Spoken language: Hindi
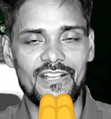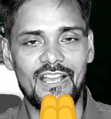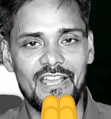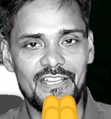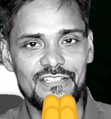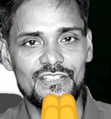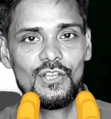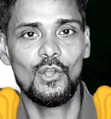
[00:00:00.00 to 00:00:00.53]
है
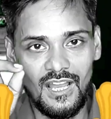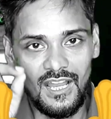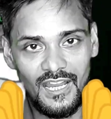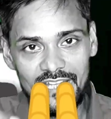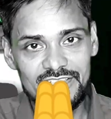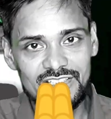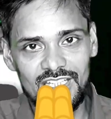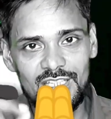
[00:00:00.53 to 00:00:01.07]
गाइज
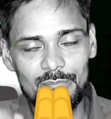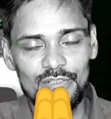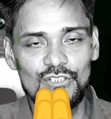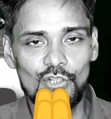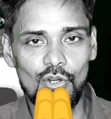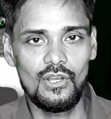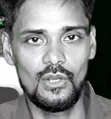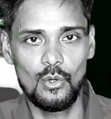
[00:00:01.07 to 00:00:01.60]
आज का ये
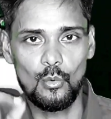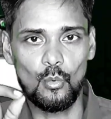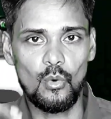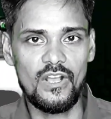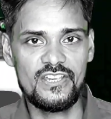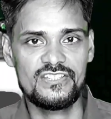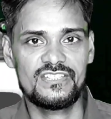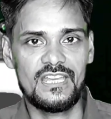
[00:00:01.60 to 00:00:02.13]
वीडियो
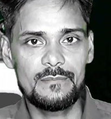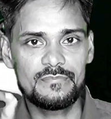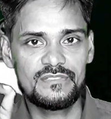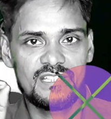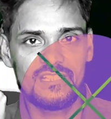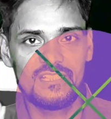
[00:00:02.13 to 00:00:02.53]
वॉइस टाइम